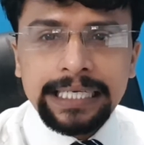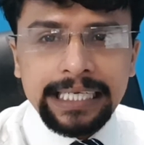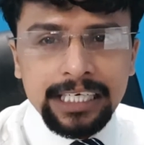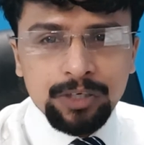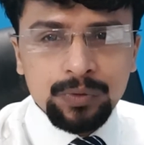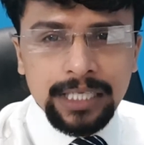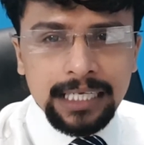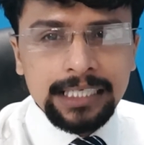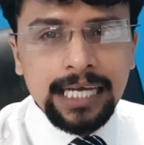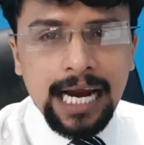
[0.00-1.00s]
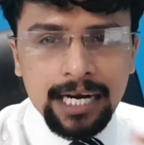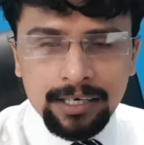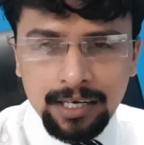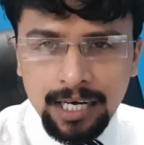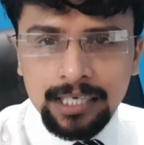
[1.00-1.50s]
in New Delhi
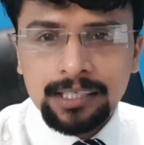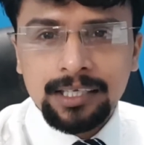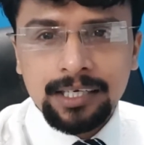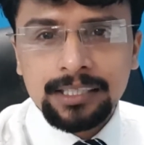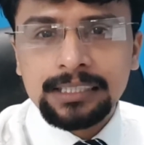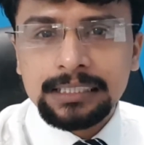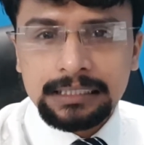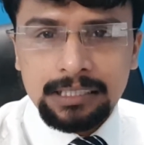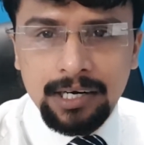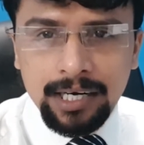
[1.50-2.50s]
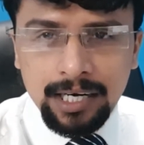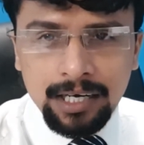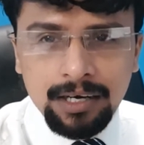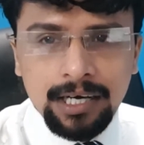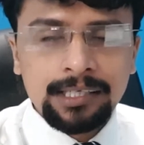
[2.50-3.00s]
and another uh,
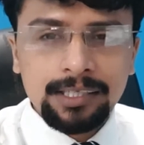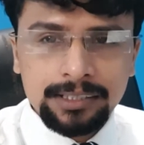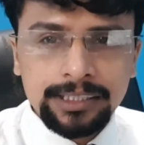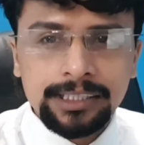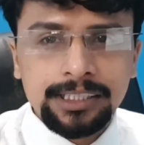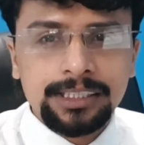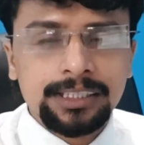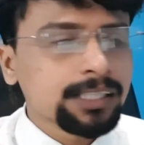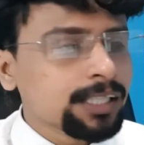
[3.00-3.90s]
another cities